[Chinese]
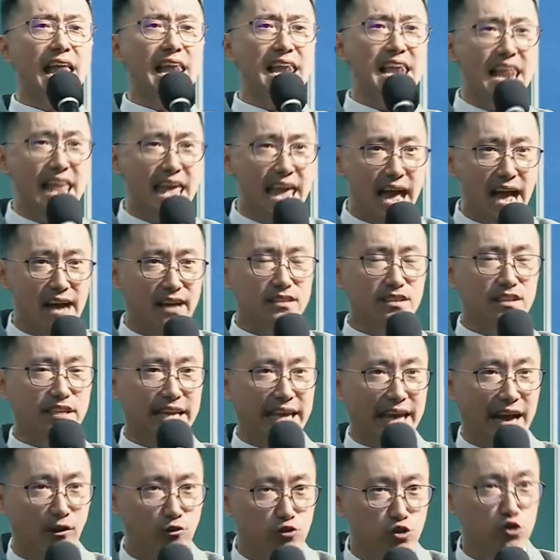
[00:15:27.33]
两
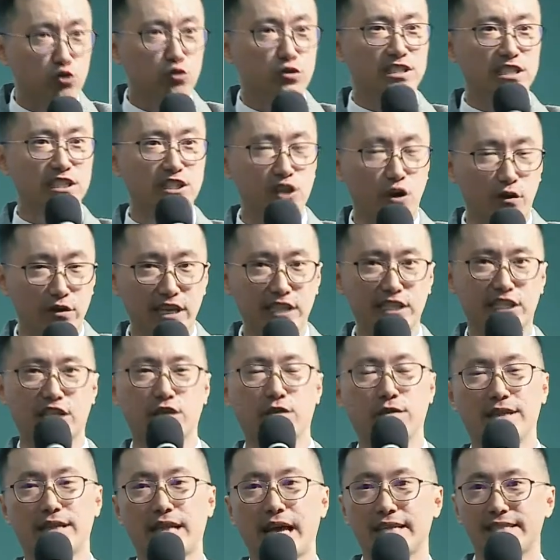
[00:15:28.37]
条组织容易？请
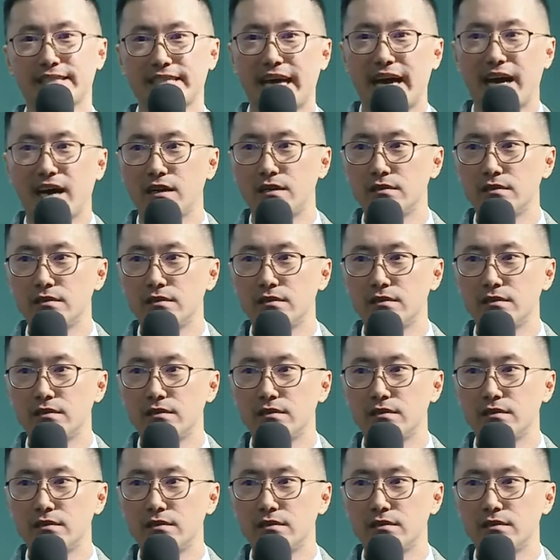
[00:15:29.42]
问大家，